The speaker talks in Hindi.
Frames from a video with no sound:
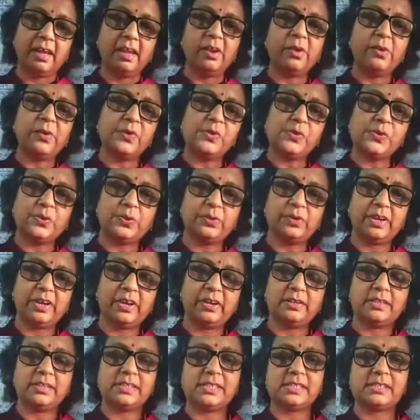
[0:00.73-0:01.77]
हेलो
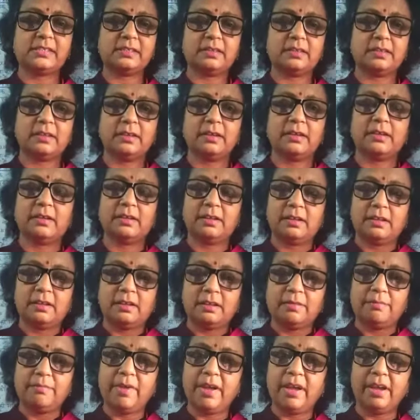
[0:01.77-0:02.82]
स्टूडेंट्स
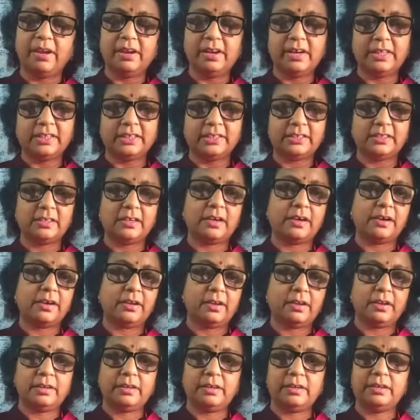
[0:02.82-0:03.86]
मैं अर्चना
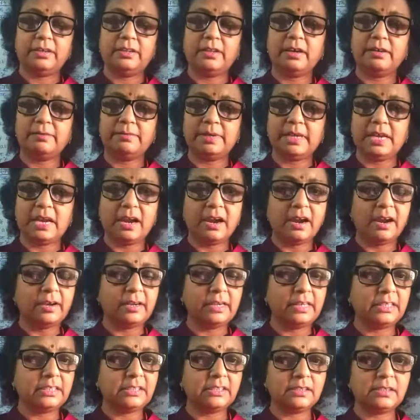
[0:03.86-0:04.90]
आर्यानी द विहार
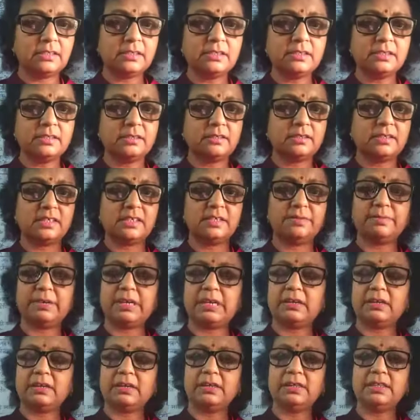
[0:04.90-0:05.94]
टीचर्स हिस्ट्री
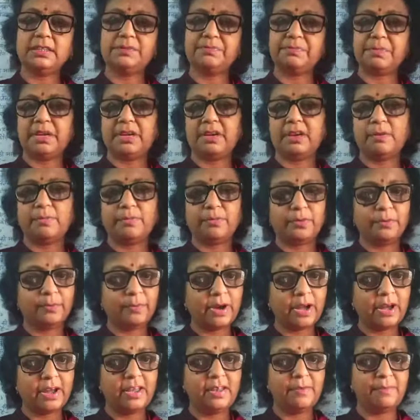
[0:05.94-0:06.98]
मेकर्स मेरा
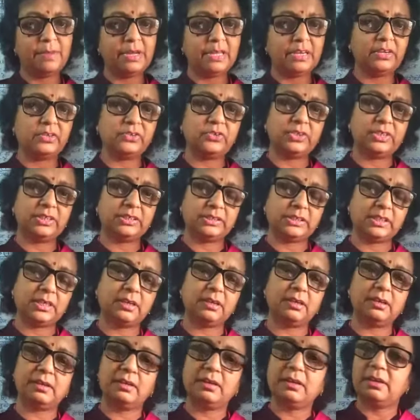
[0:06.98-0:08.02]
मोबाइल मेरी
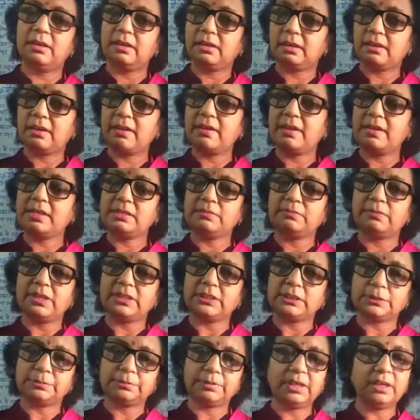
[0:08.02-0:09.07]
शिक्षा के इस
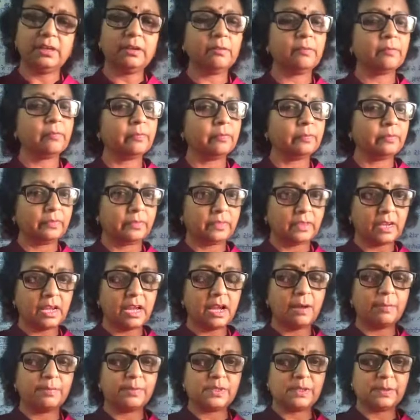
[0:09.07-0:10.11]
मंच पर
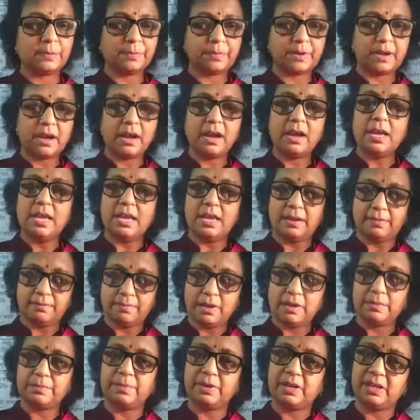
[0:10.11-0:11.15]
आप सबका एक
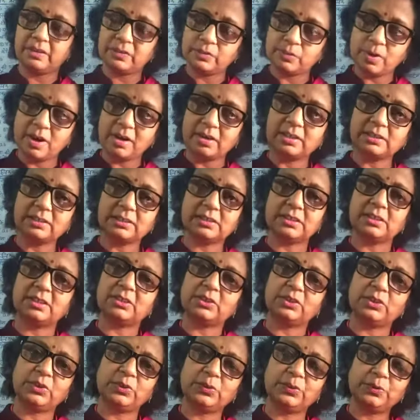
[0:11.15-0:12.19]
बार फिर स्वागत
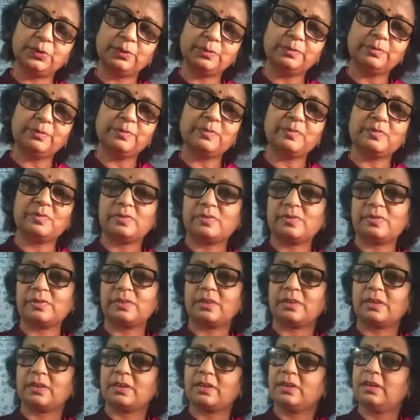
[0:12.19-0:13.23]
करती हूँ
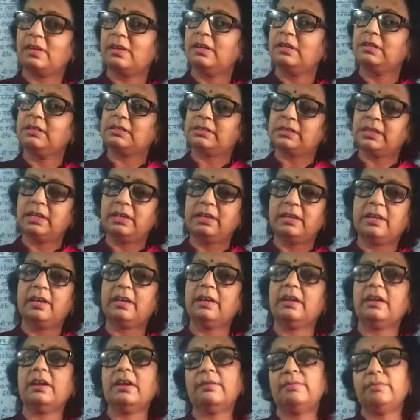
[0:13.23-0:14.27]

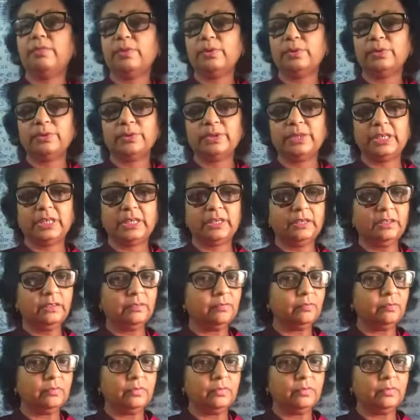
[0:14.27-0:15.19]
चलिए हम लोगों ने